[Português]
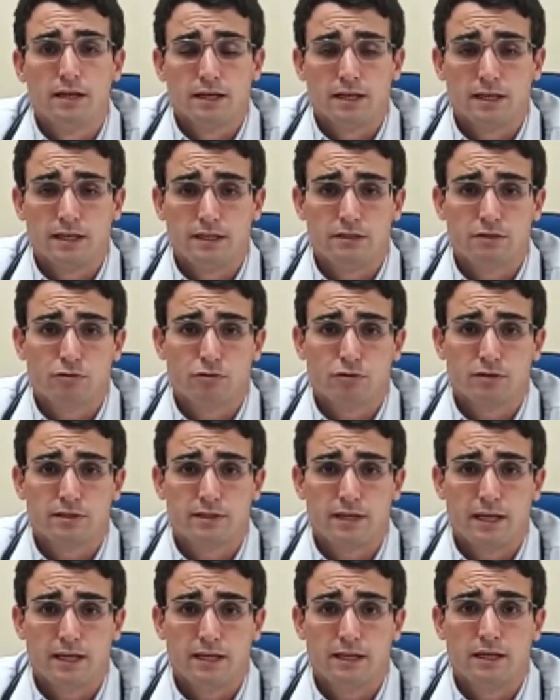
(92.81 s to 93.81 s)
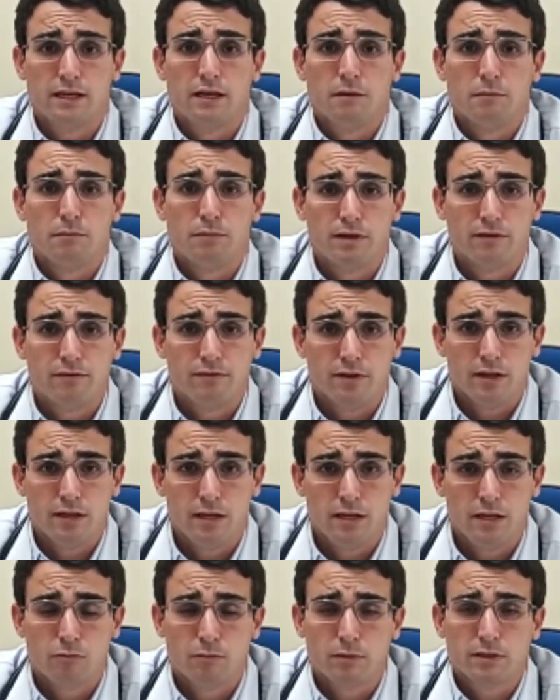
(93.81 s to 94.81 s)
que a gente consegue
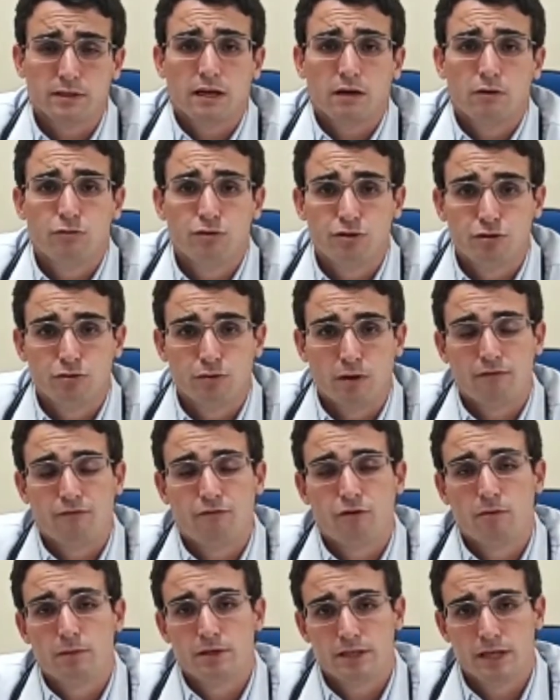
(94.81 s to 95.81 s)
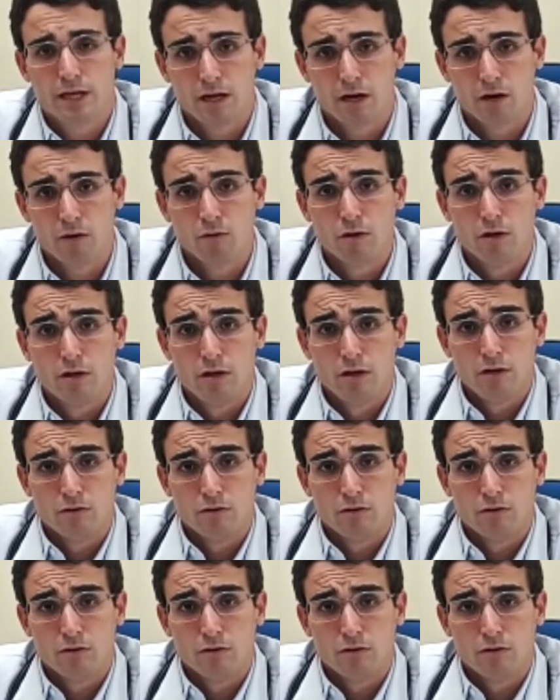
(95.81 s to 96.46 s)
prevenir, uma saúde de uma forma geral,